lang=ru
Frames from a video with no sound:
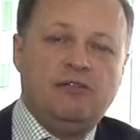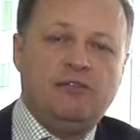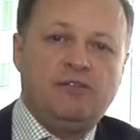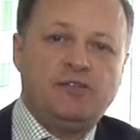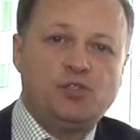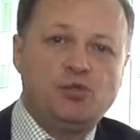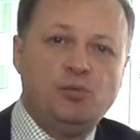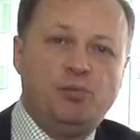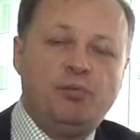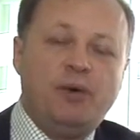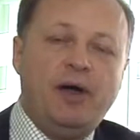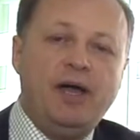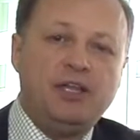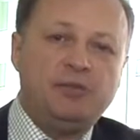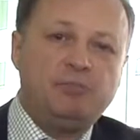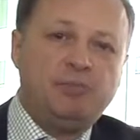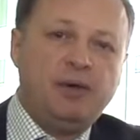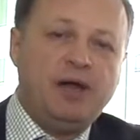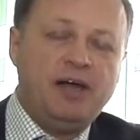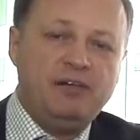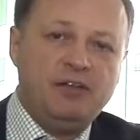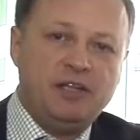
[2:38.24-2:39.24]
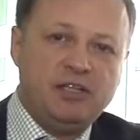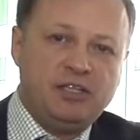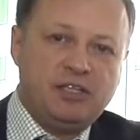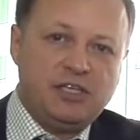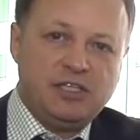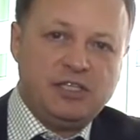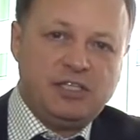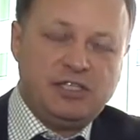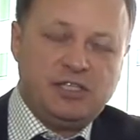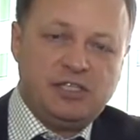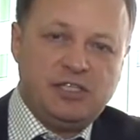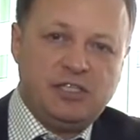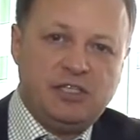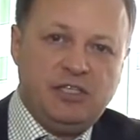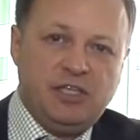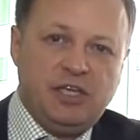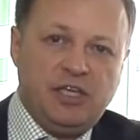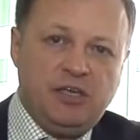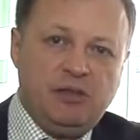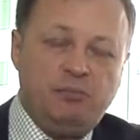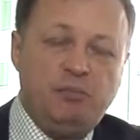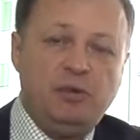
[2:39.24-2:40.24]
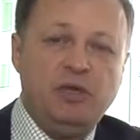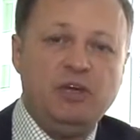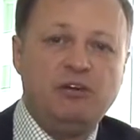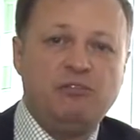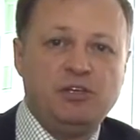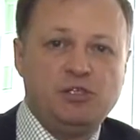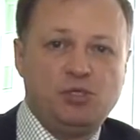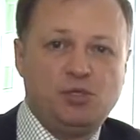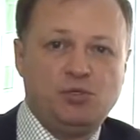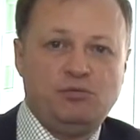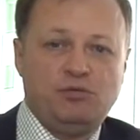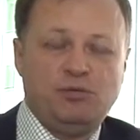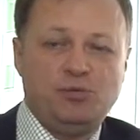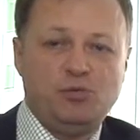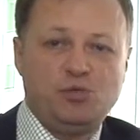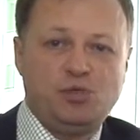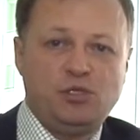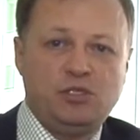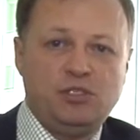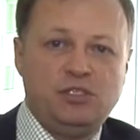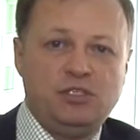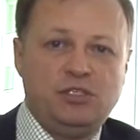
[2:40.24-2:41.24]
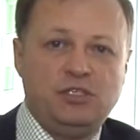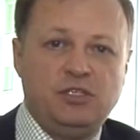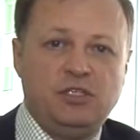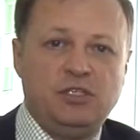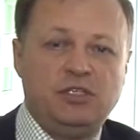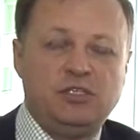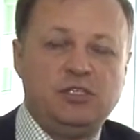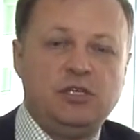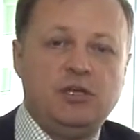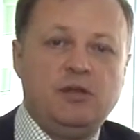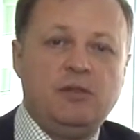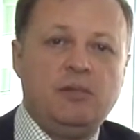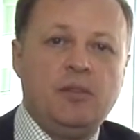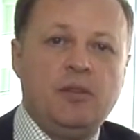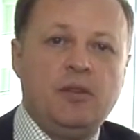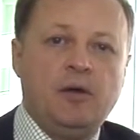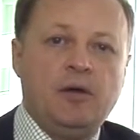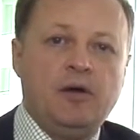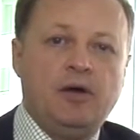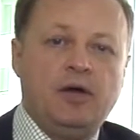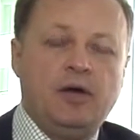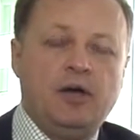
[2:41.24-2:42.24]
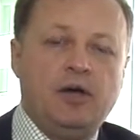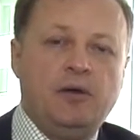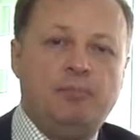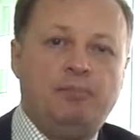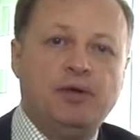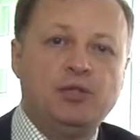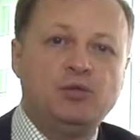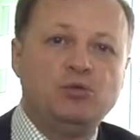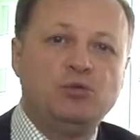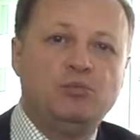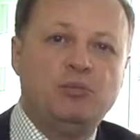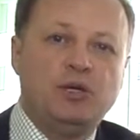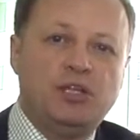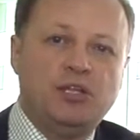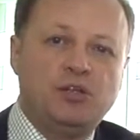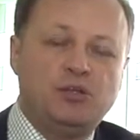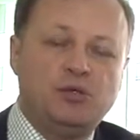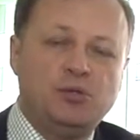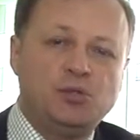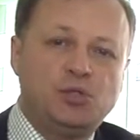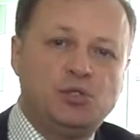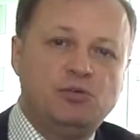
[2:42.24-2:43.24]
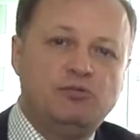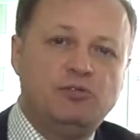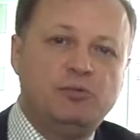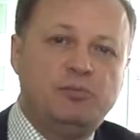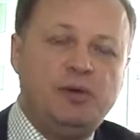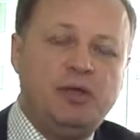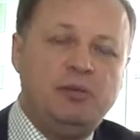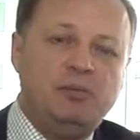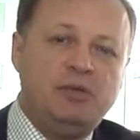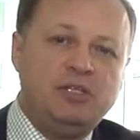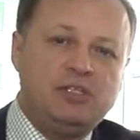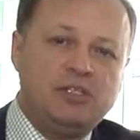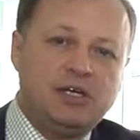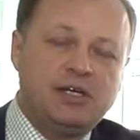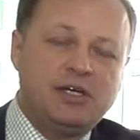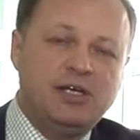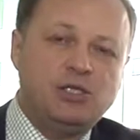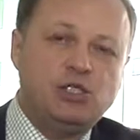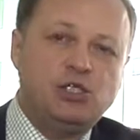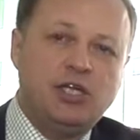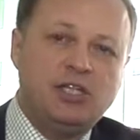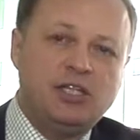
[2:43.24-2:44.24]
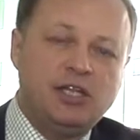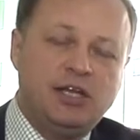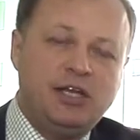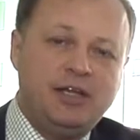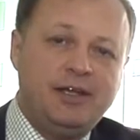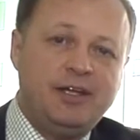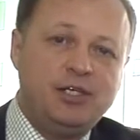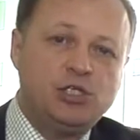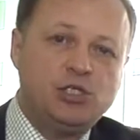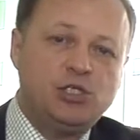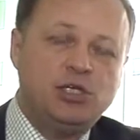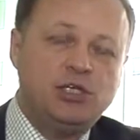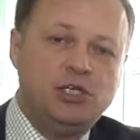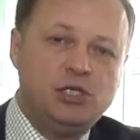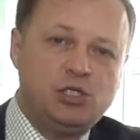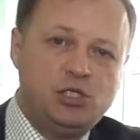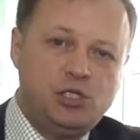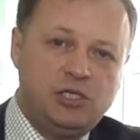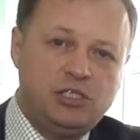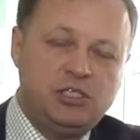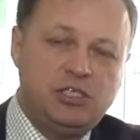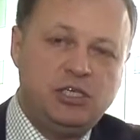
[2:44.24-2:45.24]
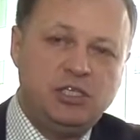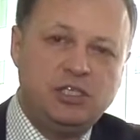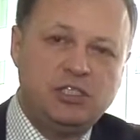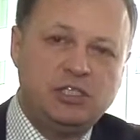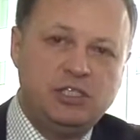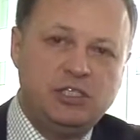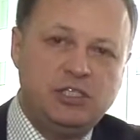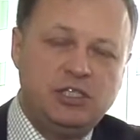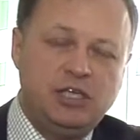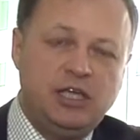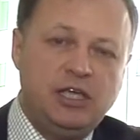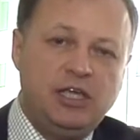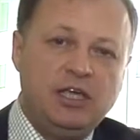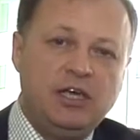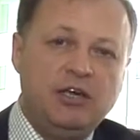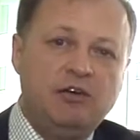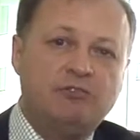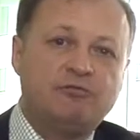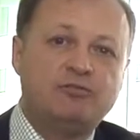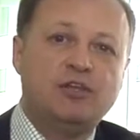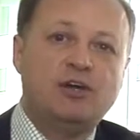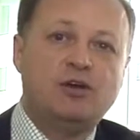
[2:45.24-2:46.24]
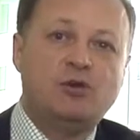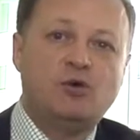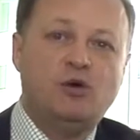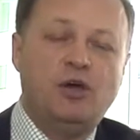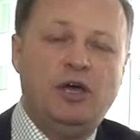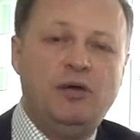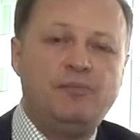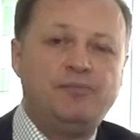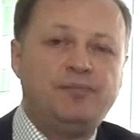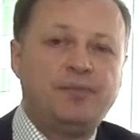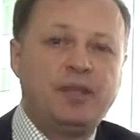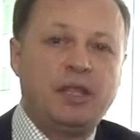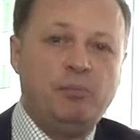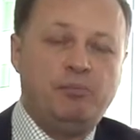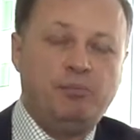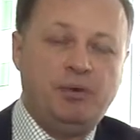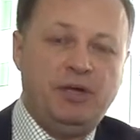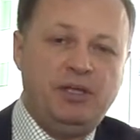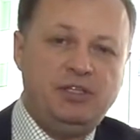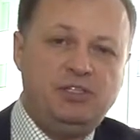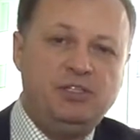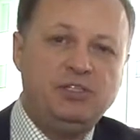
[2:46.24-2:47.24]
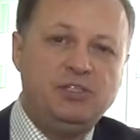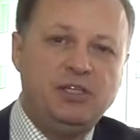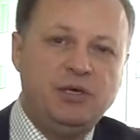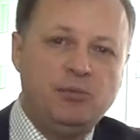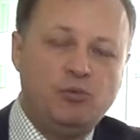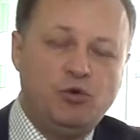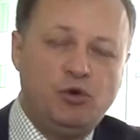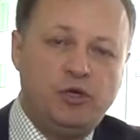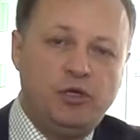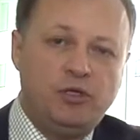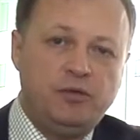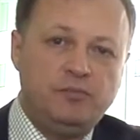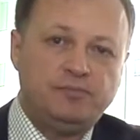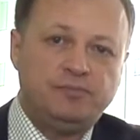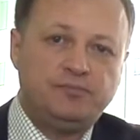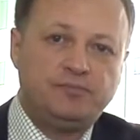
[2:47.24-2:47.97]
Вступает правило 30 дней. Первое, что вам нужно сделать, э, подумать о том, что вы примете окончательное решение через 30 дней. Второе, пойти домой.